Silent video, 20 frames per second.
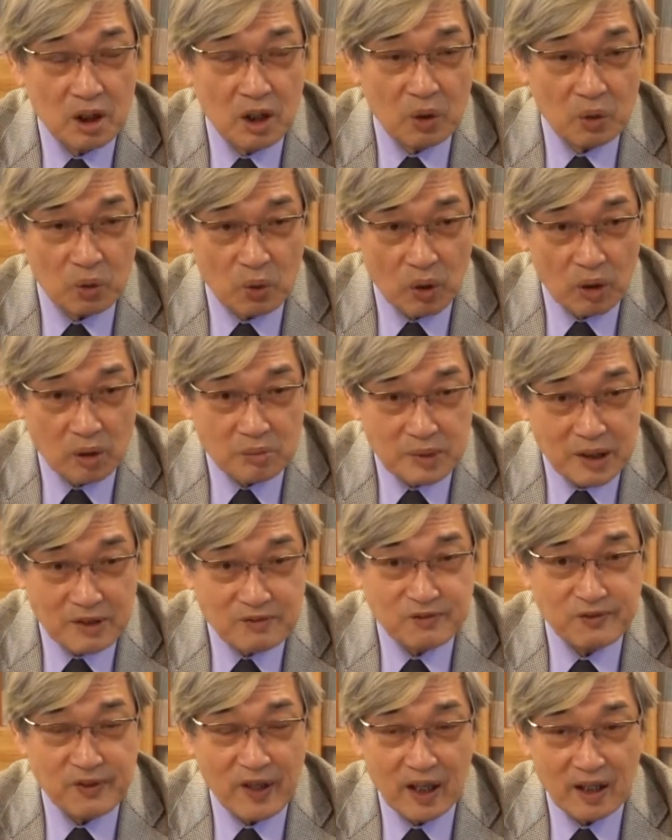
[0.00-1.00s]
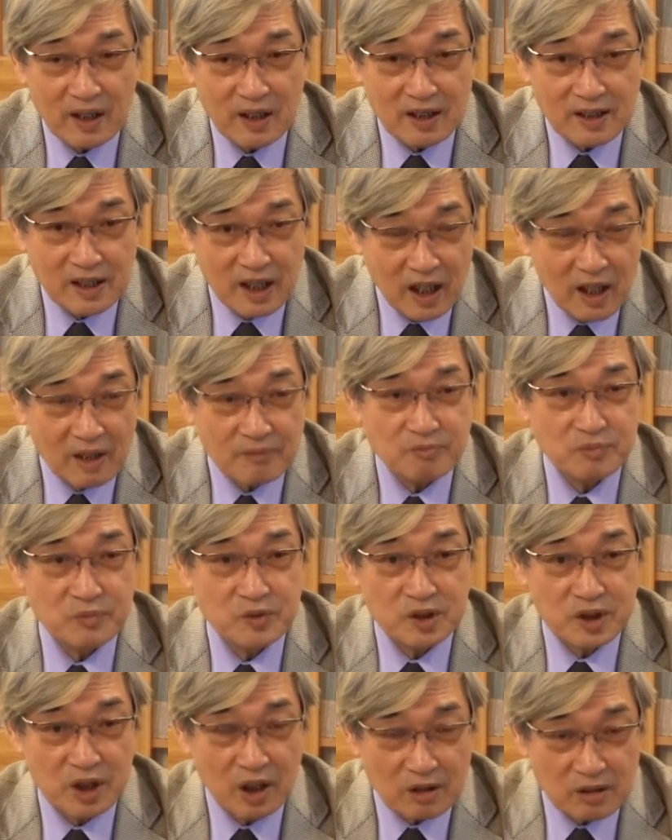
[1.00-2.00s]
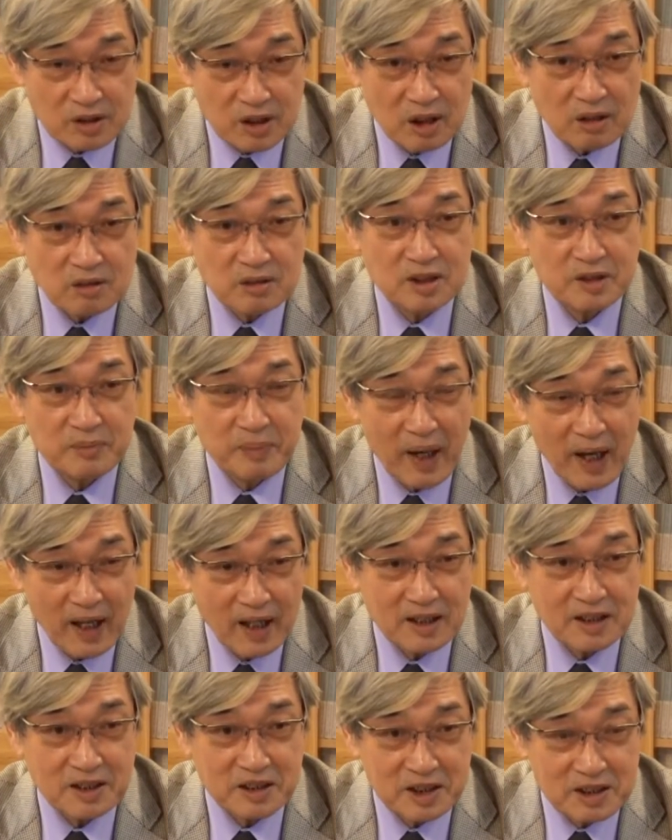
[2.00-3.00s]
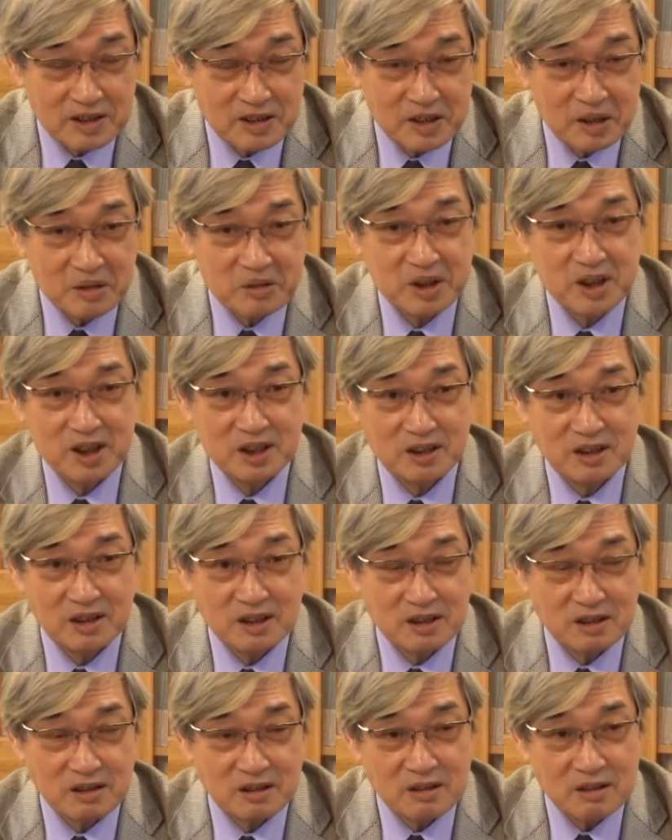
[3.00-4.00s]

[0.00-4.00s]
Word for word: 我们反而看曹操是派了荆州刺史，